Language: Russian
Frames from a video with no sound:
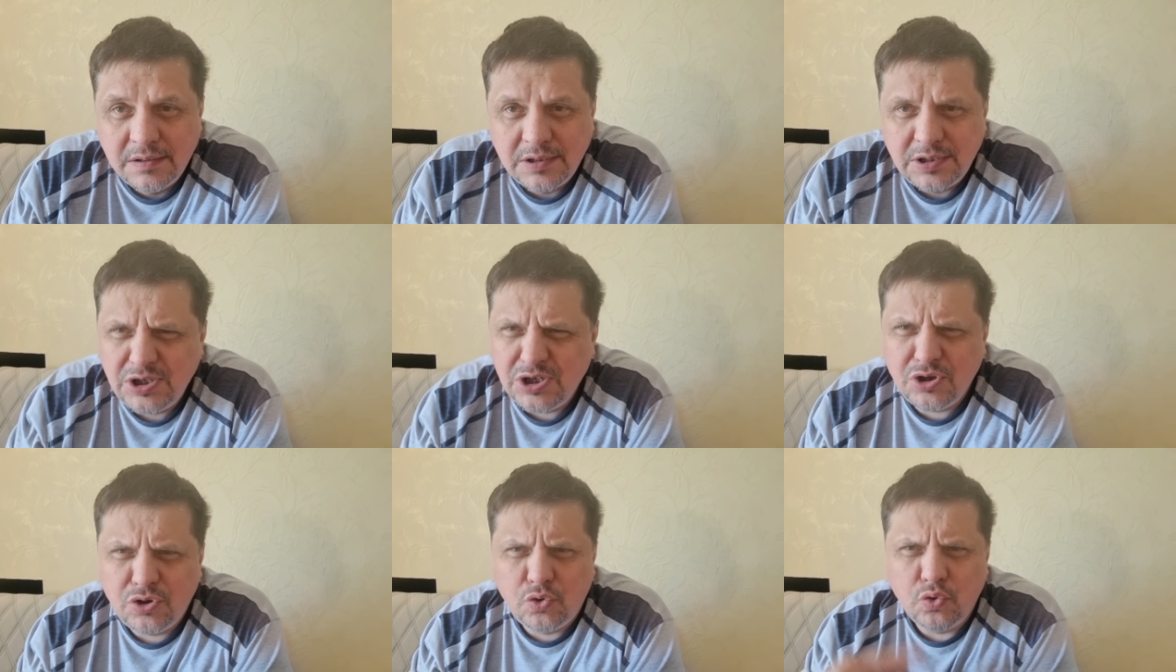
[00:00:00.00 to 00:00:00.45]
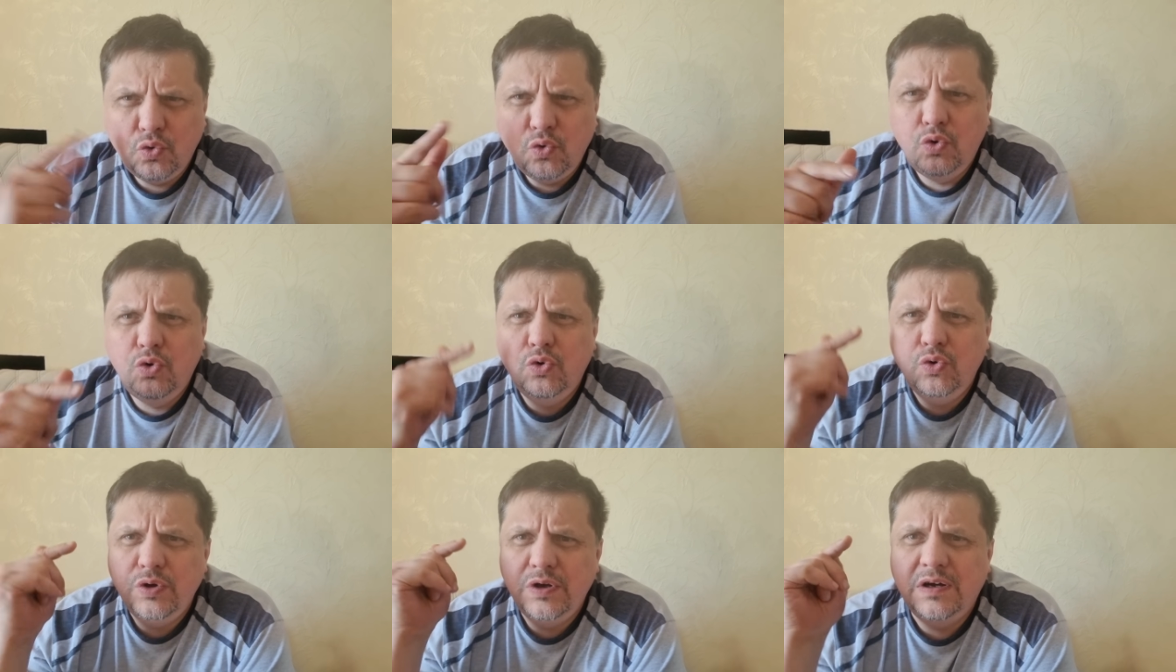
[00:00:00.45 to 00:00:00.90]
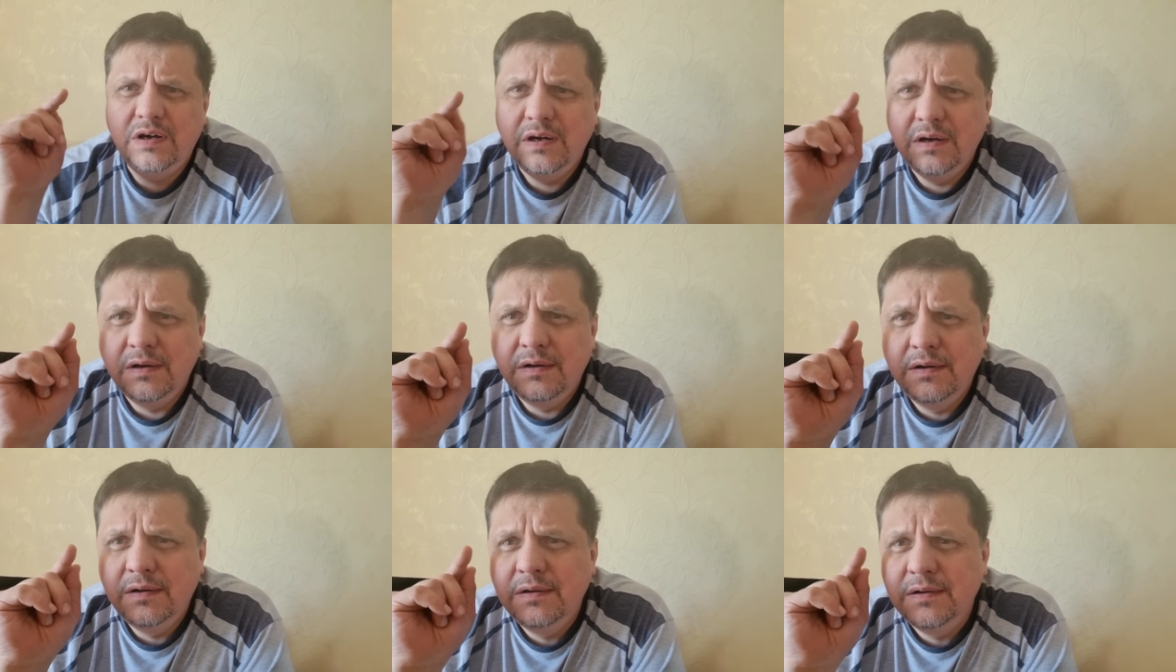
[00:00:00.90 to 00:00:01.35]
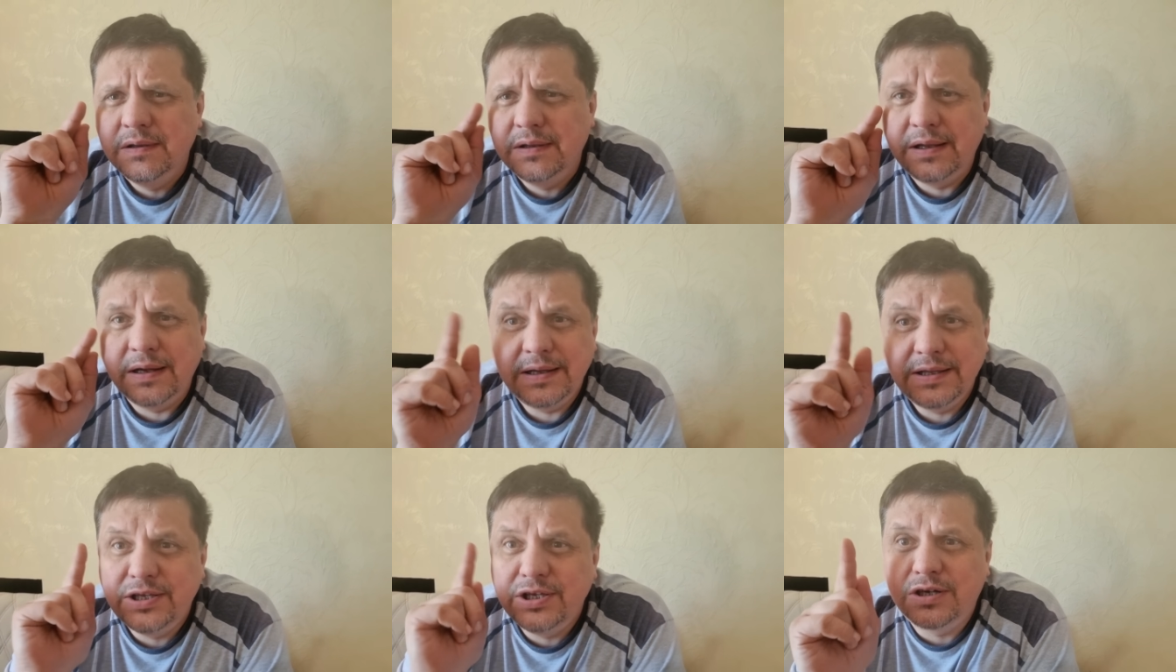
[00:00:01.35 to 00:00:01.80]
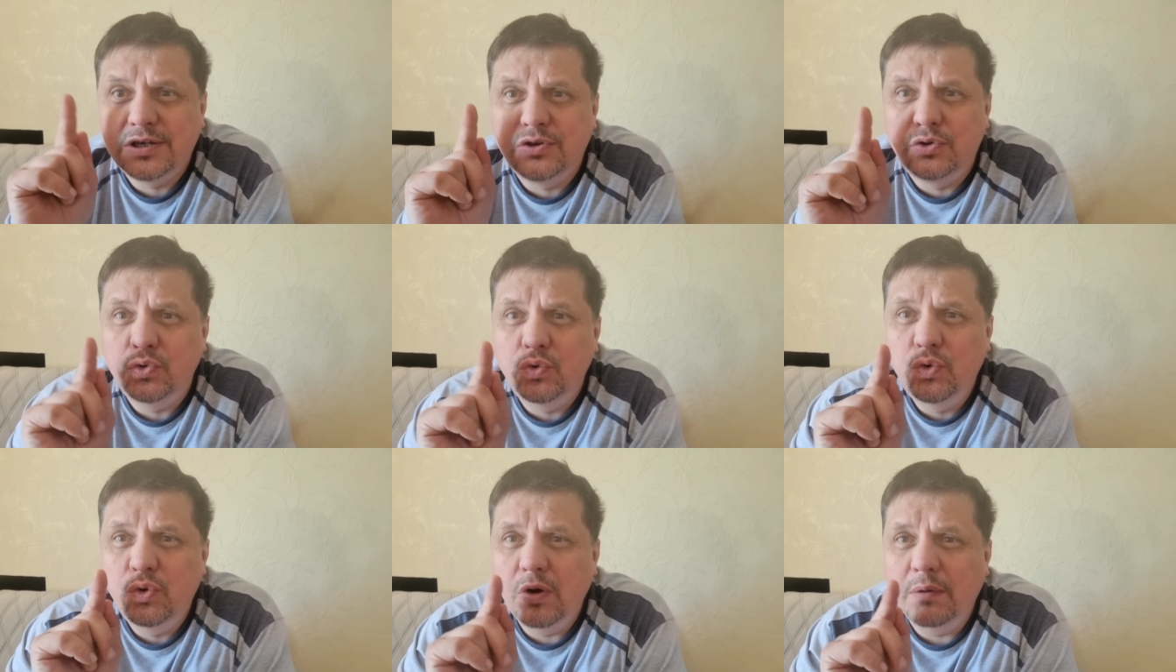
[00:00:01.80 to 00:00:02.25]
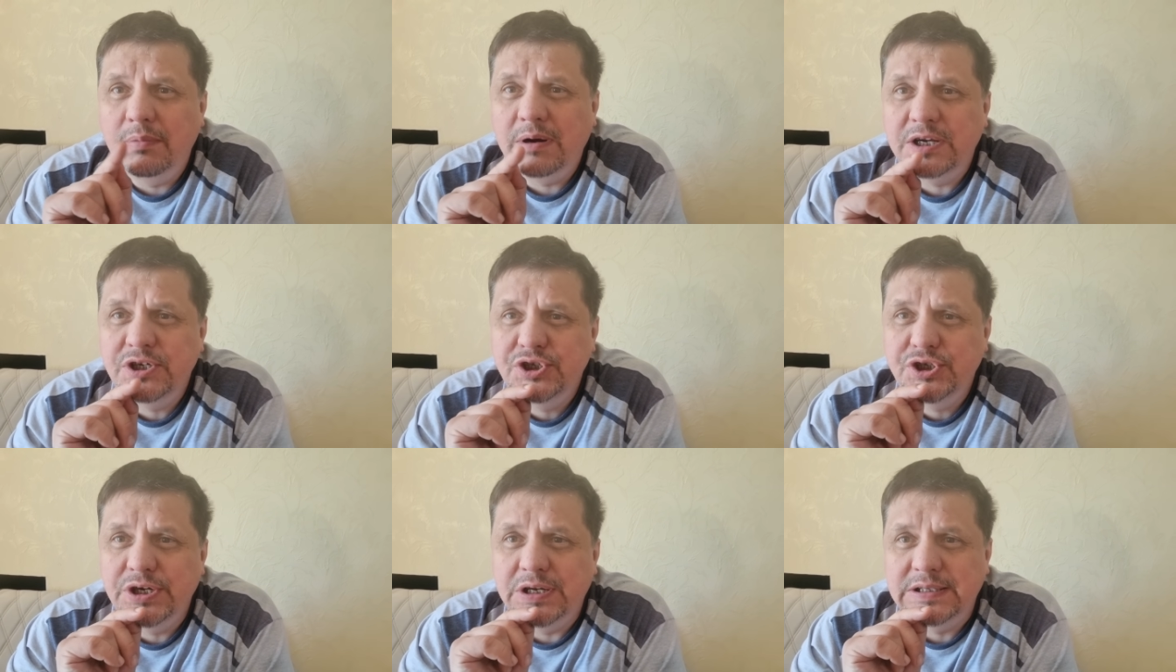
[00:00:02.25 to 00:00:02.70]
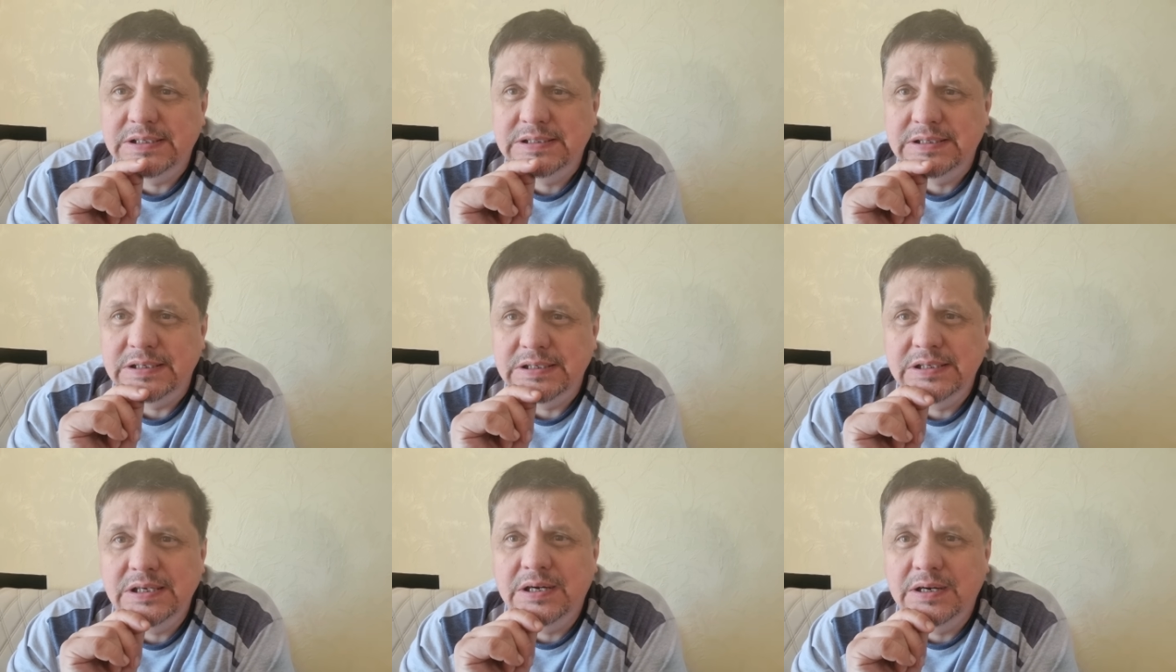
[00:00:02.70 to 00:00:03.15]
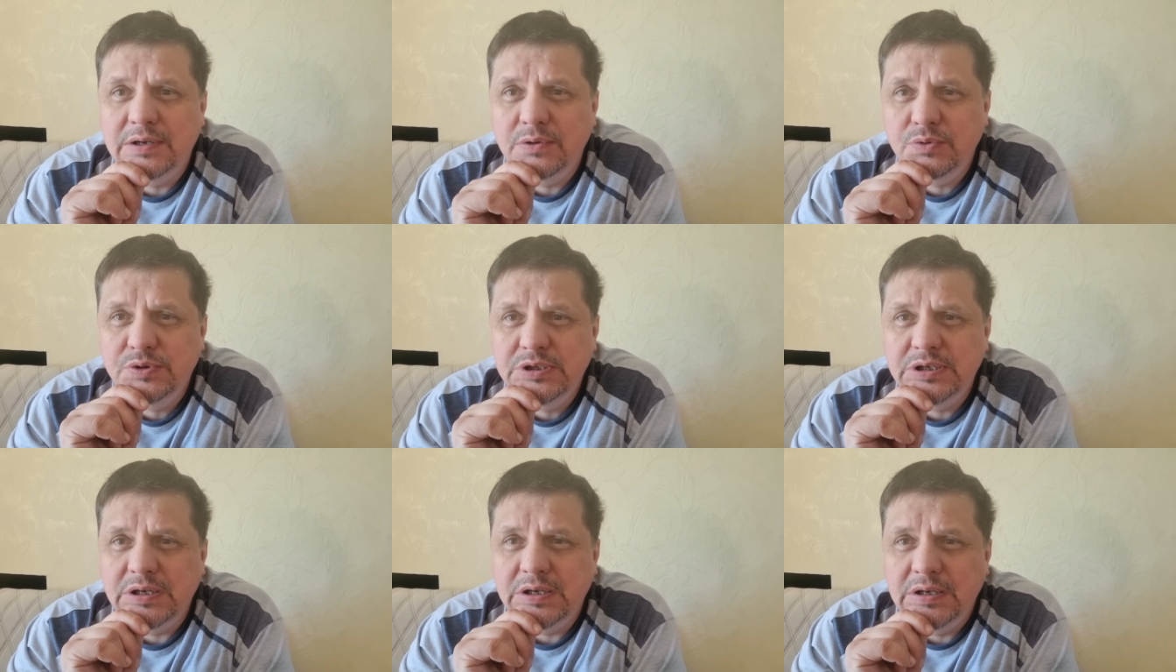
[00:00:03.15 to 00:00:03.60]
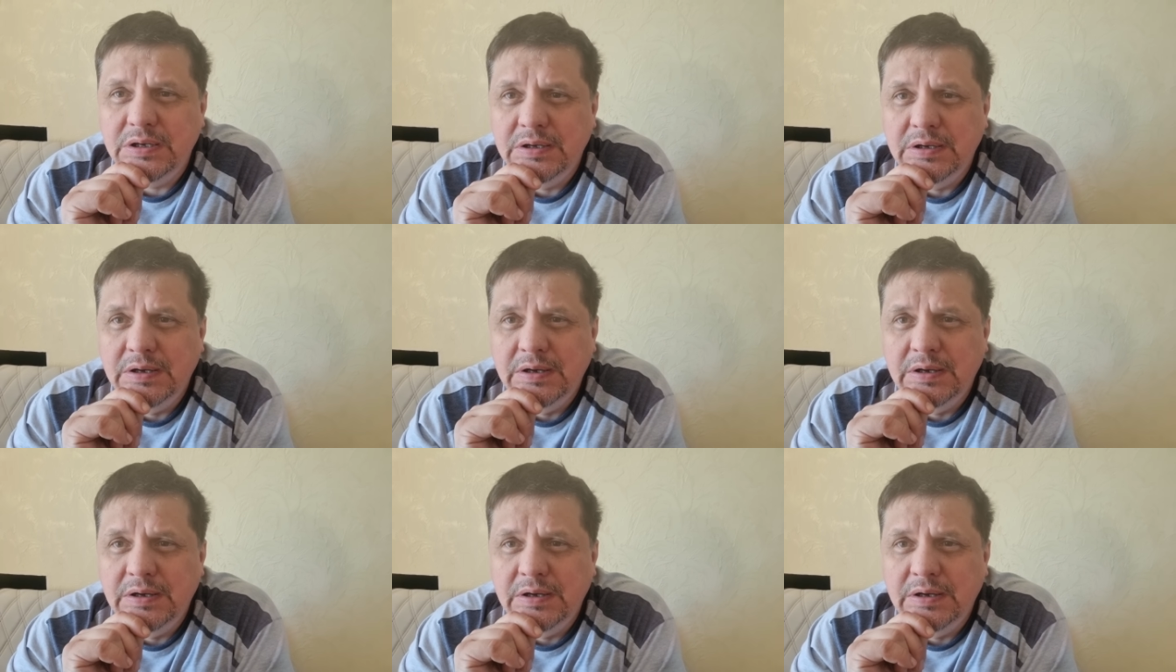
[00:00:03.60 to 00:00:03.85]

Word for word: Не духу их, да, не к духу обращаться, тех людей,